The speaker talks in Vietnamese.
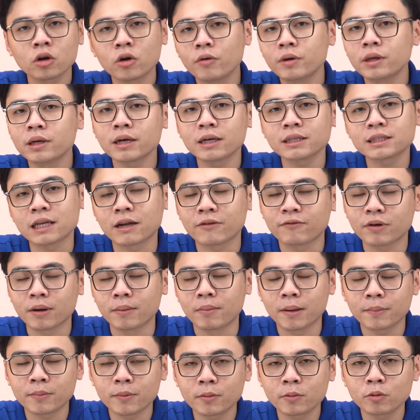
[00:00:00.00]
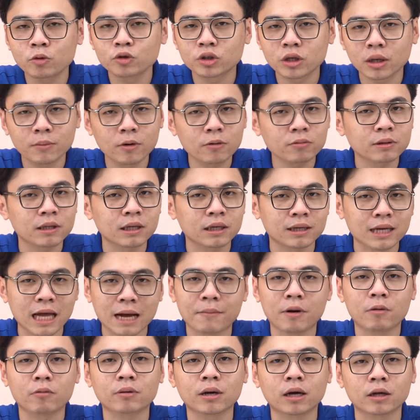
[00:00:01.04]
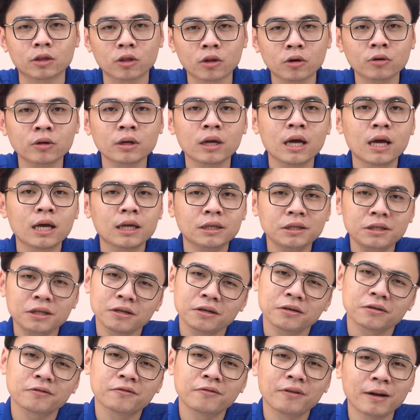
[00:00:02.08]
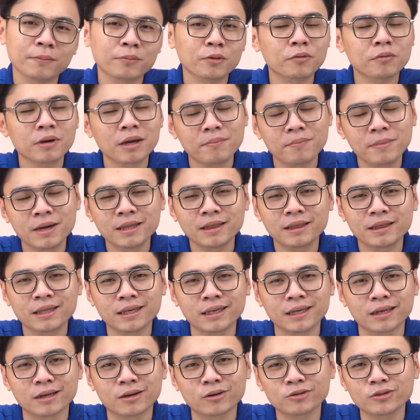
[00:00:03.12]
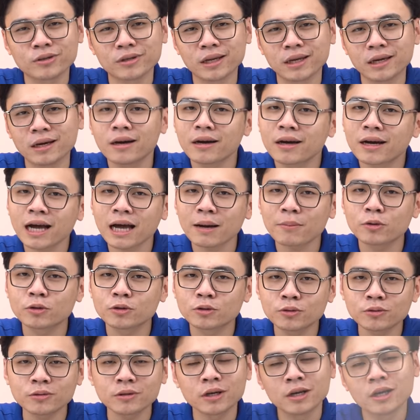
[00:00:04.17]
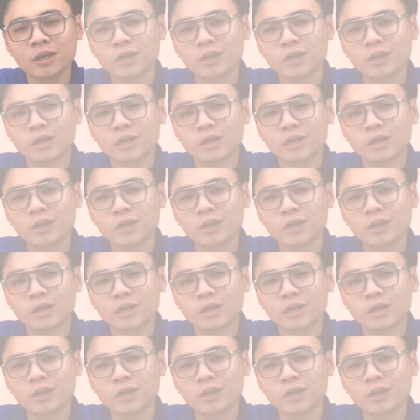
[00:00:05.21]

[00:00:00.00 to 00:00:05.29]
Đối với những cái sản phẩm laptop ultrabook thì càng mỏng càng tốt, nhưng laptop gaming thì câu chuyện đấy hơi khác một chút.